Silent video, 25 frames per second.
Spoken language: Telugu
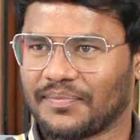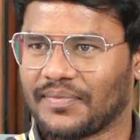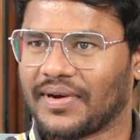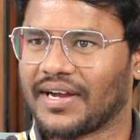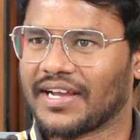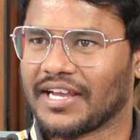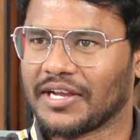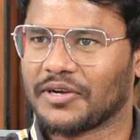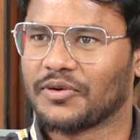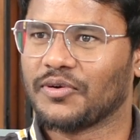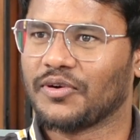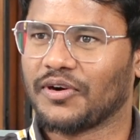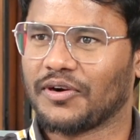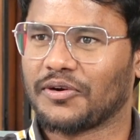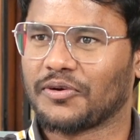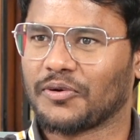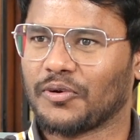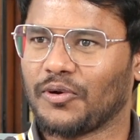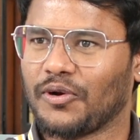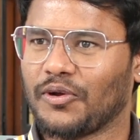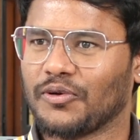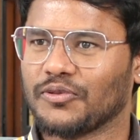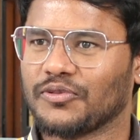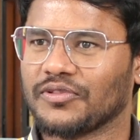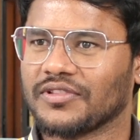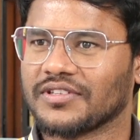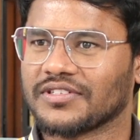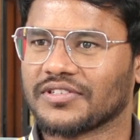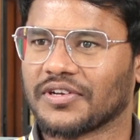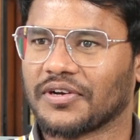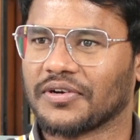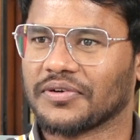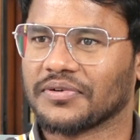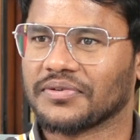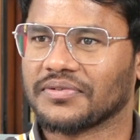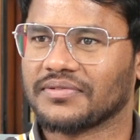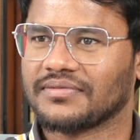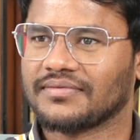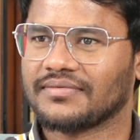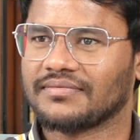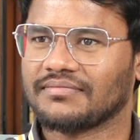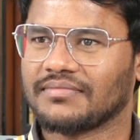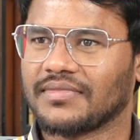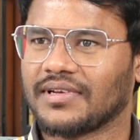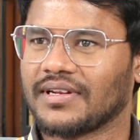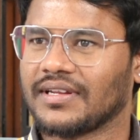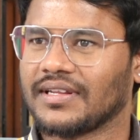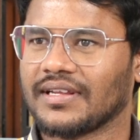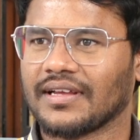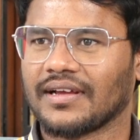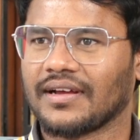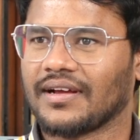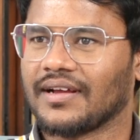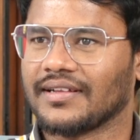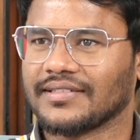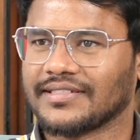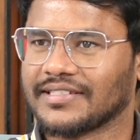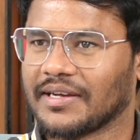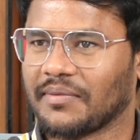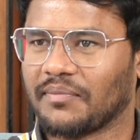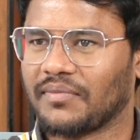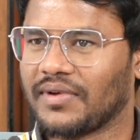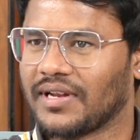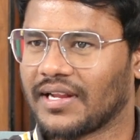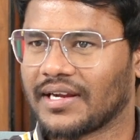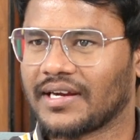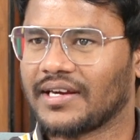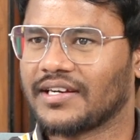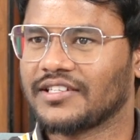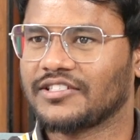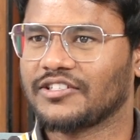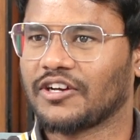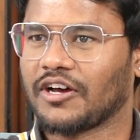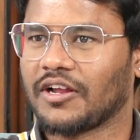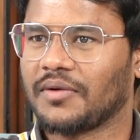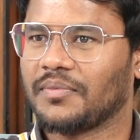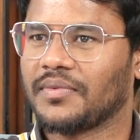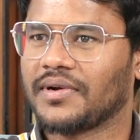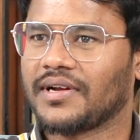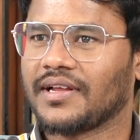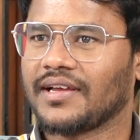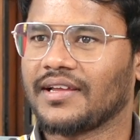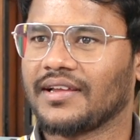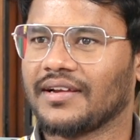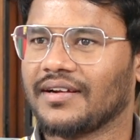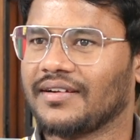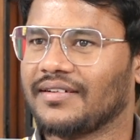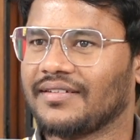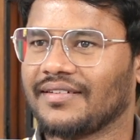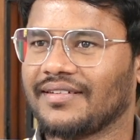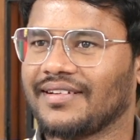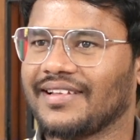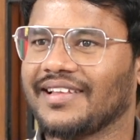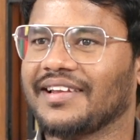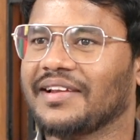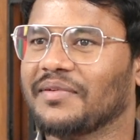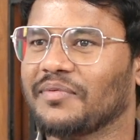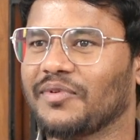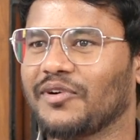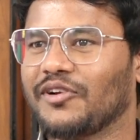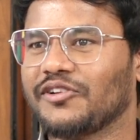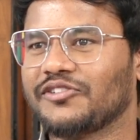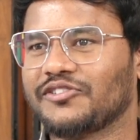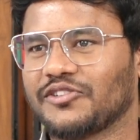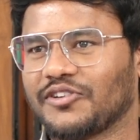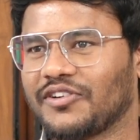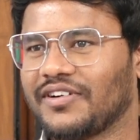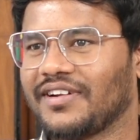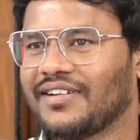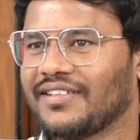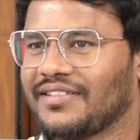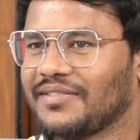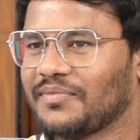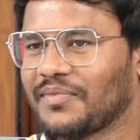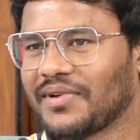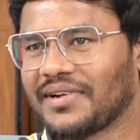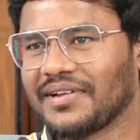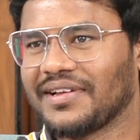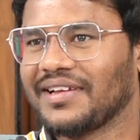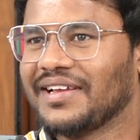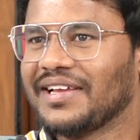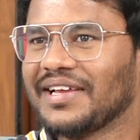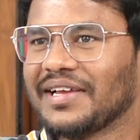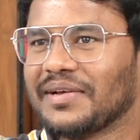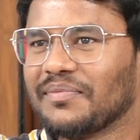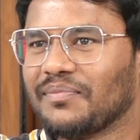బాగా ఎక్కువగా ట్రోల్ అవుతుంది సాంగ్ మరి ఆ జమ్మలకడి జారు మిఠాయి ఏంటో నేను ఎప్పుడూ చూడలేదు మరి